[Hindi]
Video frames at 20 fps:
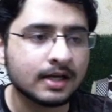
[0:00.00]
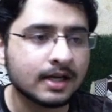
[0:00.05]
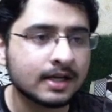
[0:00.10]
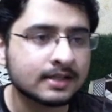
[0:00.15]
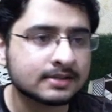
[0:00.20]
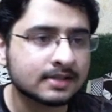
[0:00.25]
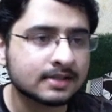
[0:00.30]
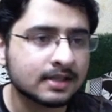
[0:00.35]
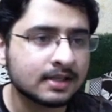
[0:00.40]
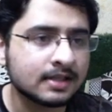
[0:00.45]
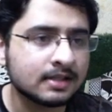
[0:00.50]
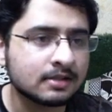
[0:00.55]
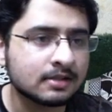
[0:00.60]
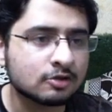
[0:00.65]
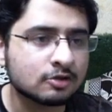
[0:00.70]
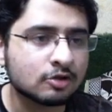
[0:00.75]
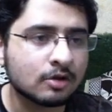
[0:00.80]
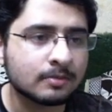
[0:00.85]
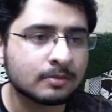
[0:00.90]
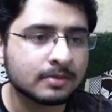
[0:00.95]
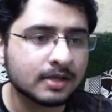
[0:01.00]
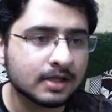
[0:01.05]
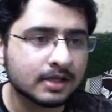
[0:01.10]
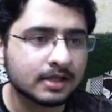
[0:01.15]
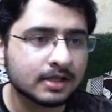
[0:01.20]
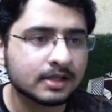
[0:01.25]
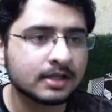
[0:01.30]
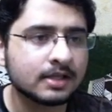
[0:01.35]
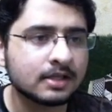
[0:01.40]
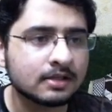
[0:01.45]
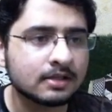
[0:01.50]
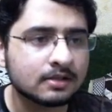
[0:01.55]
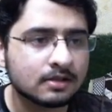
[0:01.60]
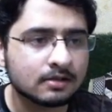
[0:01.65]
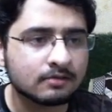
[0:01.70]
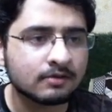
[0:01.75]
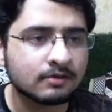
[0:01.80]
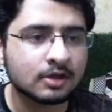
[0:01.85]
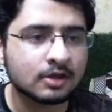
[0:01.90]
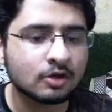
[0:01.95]
ऐसा है तो हम क्या करेंगे
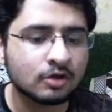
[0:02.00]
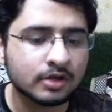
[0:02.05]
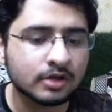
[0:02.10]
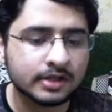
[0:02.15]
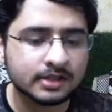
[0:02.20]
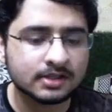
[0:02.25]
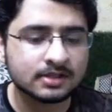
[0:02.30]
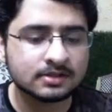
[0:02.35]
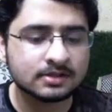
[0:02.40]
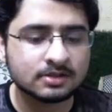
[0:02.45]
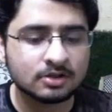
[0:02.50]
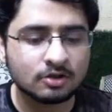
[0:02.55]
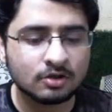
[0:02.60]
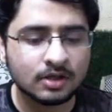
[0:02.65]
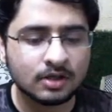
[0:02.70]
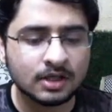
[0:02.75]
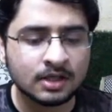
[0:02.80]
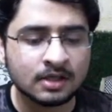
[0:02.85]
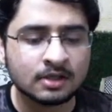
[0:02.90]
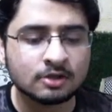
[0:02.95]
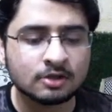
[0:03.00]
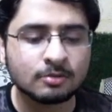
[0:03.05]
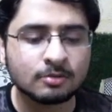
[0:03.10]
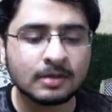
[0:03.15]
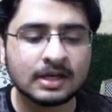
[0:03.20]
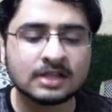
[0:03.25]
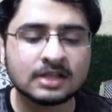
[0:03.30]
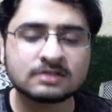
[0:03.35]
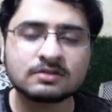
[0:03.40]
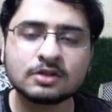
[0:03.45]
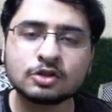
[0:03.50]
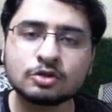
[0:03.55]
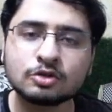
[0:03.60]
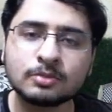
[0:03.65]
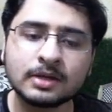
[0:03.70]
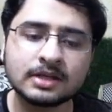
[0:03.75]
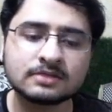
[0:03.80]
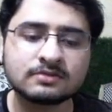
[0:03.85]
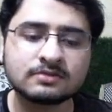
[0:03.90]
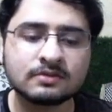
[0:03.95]
वन काउंट ग्रेटर देन जीरो है तो माइनस वन इंटू
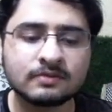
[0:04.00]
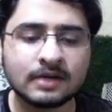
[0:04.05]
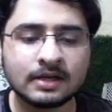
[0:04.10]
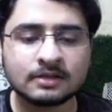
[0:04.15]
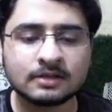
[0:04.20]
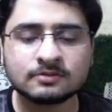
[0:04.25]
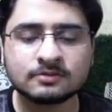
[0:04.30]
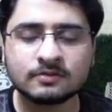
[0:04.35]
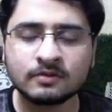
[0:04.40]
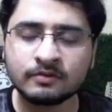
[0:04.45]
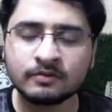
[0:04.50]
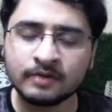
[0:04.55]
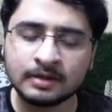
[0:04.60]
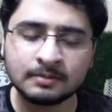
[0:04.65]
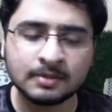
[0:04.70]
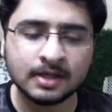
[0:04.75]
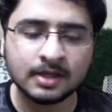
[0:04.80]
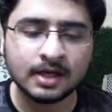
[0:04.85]
माइनस वन माइनस वन बना